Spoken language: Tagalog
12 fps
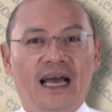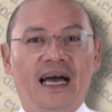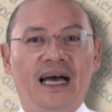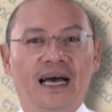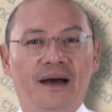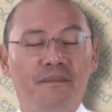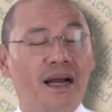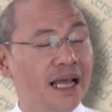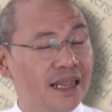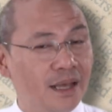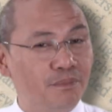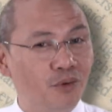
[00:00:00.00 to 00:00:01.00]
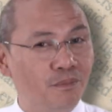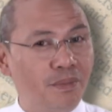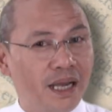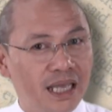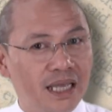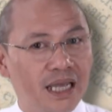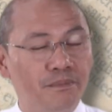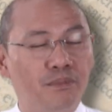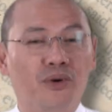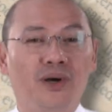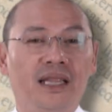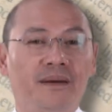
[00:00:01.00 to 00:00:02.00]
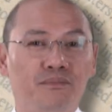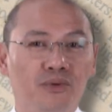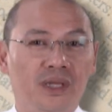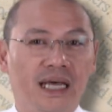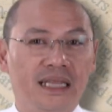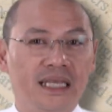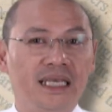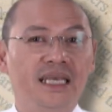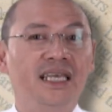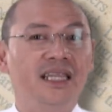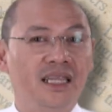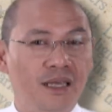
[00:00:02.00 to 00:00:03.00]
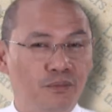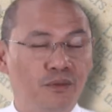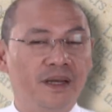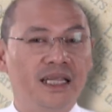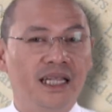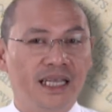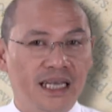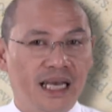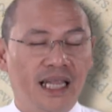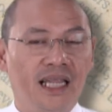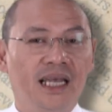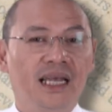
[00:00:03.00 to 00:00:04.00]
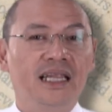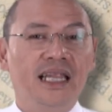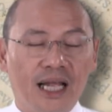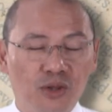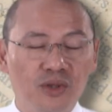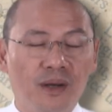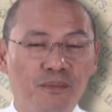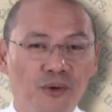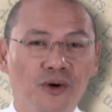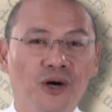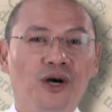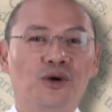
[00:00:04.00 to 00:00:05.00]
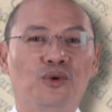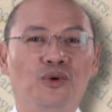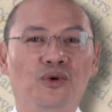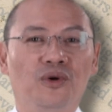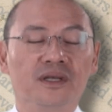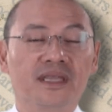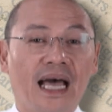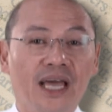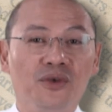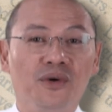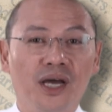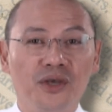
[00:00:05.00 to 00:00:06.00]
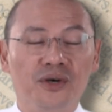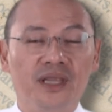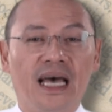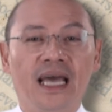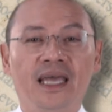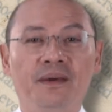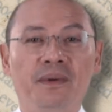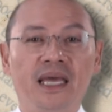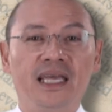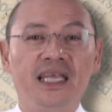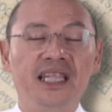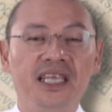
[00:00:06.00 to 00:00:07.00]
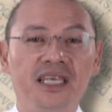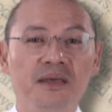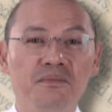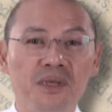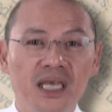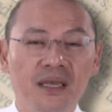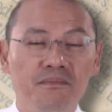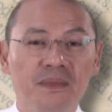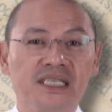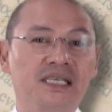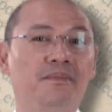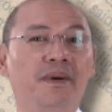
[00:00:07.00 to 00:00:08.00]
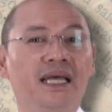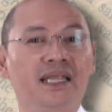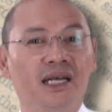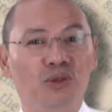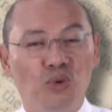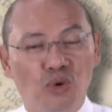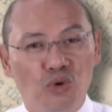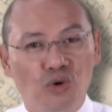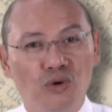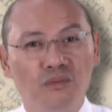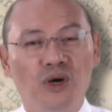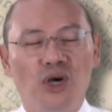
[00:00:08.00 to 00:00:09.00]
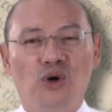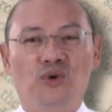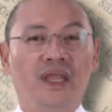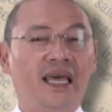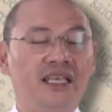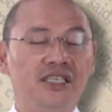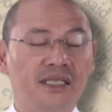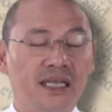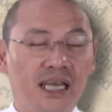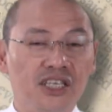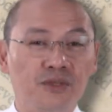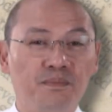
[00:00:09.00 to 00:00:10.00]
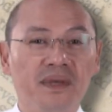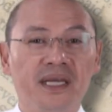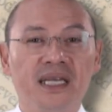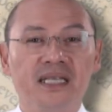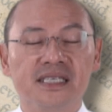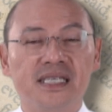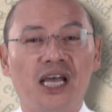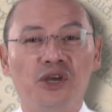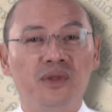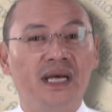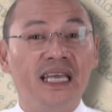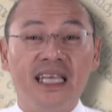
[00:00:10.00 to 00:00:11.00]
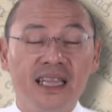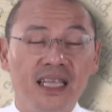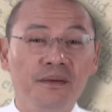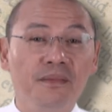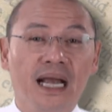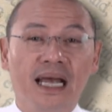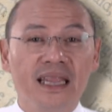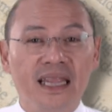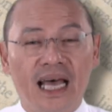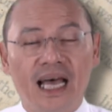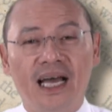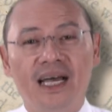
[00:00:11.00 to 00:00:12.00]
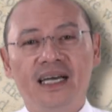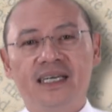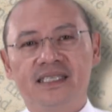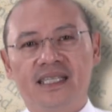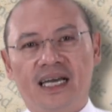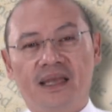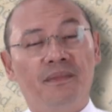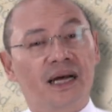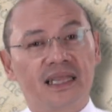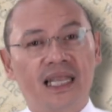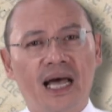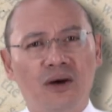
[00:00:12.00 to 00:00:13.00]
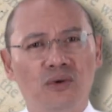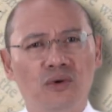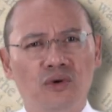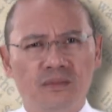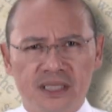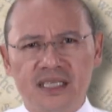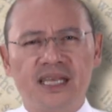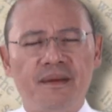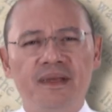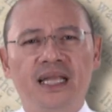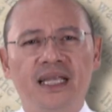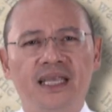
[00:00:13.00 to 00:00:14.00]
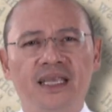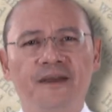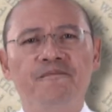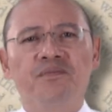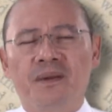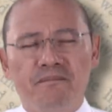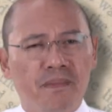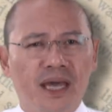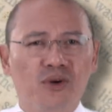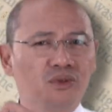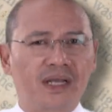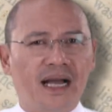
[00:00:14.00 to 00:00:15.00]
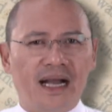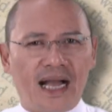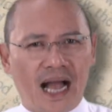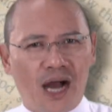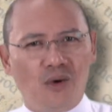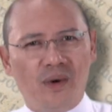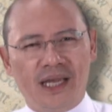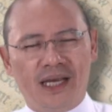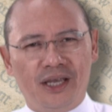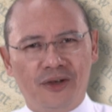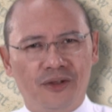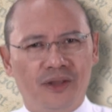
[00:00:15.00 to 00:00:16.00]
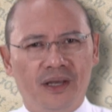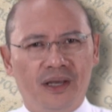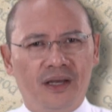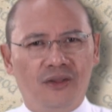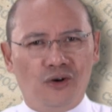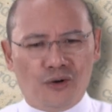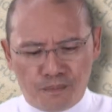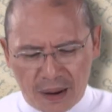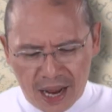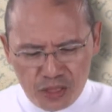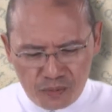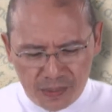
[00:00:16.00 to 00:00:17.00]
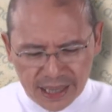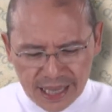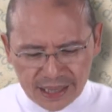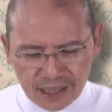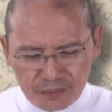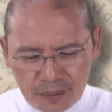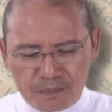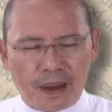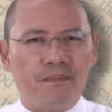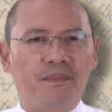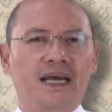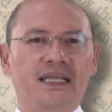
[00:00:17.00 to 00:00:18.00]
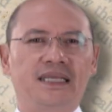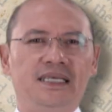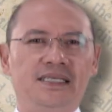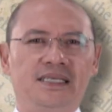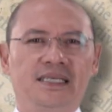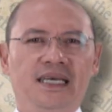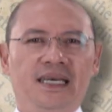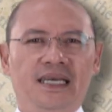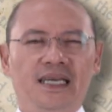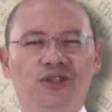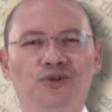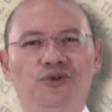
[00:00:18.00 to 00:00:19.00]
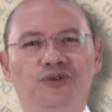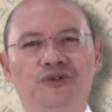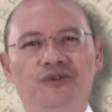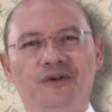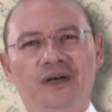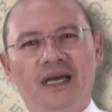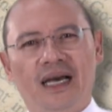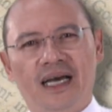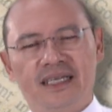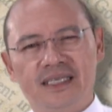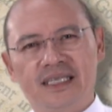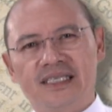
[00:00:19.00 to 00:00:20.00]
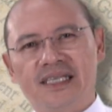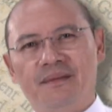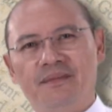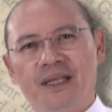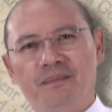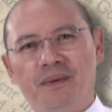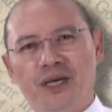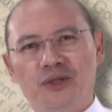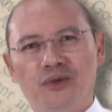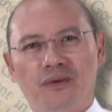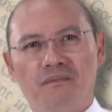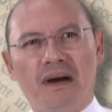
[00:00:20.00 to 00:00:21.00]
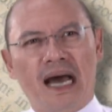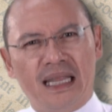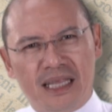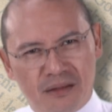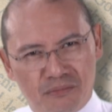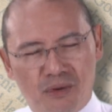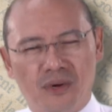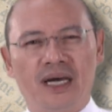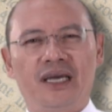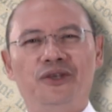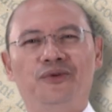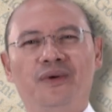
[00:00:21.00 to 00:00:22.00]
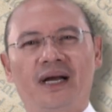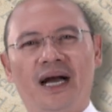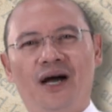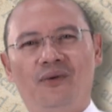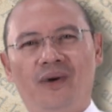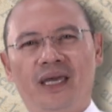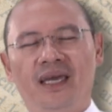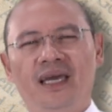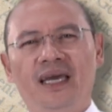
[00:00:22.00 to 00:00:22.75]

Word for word: Uh, maganda pong pakinggan pero alam po nating hindi po madali yan. Lalo na po kung tayo ngayon ay may kinikimkim na sama ng loob o na naka-experience tayo ng hindi maganda ng ibang tao o masasabi nating meron kang kaaway ngayon No? Paano ba natin mapapractice itong uh, sinasabi ng Panginoong, mahalin mo ang iyong kaaway?